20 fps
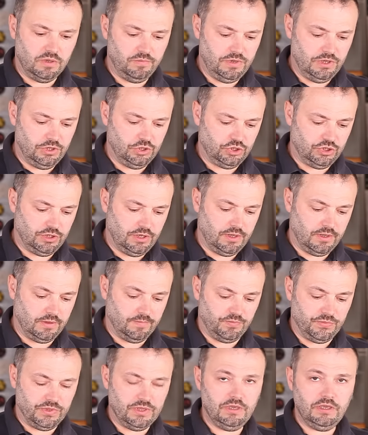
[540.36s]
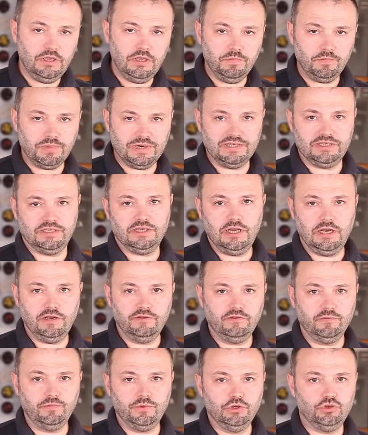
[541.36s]
меньше, и
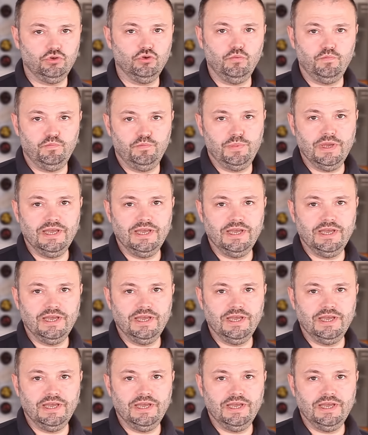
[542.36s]
просаливаем еще